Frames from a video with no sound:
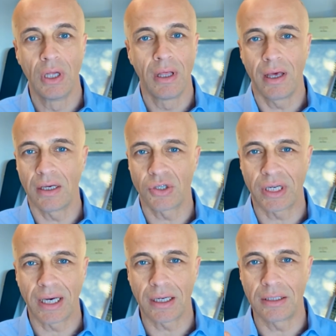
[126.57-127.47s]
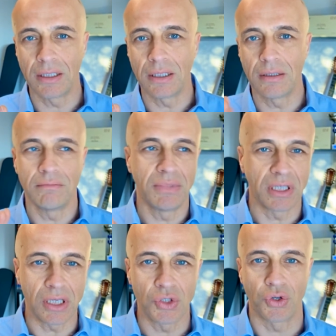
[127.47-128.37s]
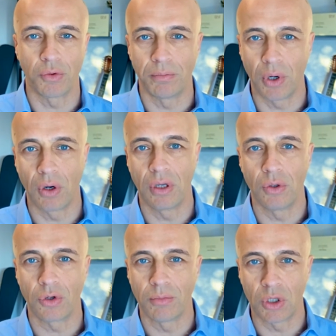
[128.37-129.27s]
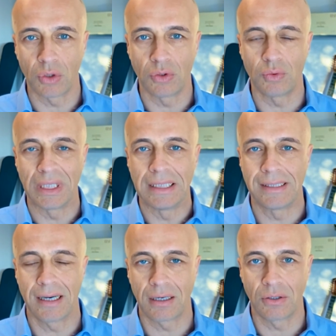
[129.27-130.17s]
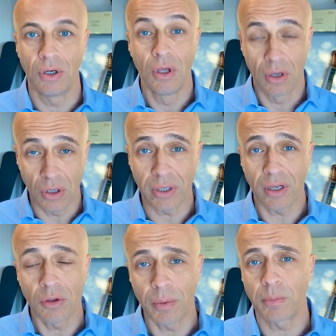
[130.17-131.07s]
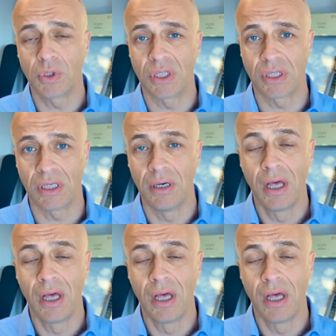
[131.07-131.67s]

e cercare di dirigere un po' il loro modo di utilizzarlo? Io credo proprio di sì.